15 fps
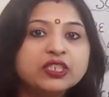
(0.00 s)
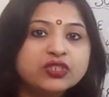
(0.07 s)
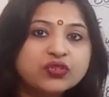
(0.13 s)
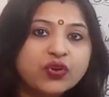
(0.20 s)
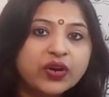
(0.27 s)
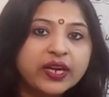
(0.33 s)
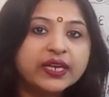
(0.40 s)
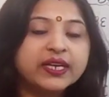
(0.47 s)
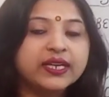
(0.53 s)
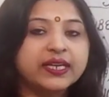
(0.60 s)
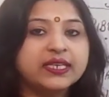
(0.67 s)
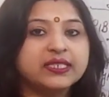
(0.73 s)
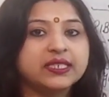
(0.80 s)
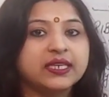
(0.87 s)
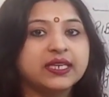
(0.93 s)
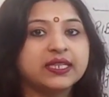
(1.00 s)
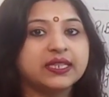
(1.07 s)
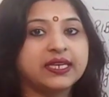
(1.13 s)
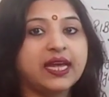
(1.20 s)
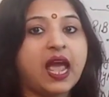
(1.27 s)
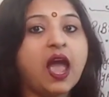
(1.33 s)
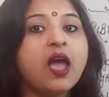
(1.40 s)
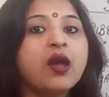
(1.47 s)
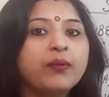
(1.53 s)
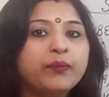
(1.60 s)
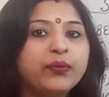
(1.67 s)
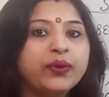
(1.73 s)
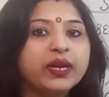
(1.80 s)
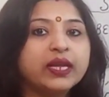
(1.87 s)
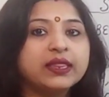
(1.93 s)
इसको इंक्रीज करते हैं
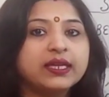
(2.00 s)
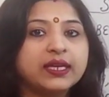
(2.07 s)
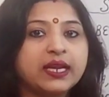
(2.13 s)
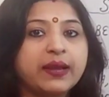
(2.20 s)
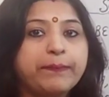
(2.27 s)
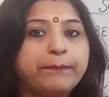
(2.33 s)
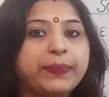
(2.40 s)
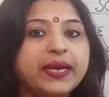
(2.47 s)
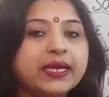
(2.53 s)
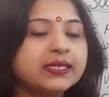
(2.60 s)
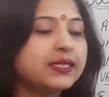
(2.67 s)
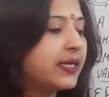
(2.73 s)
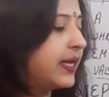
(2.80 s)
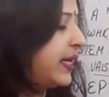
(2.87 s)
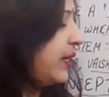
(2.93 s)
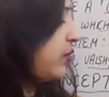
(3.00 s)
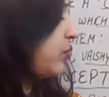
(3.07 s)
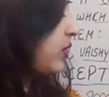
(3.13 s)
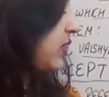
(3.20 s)
पूरी तरह पेस क्रिएट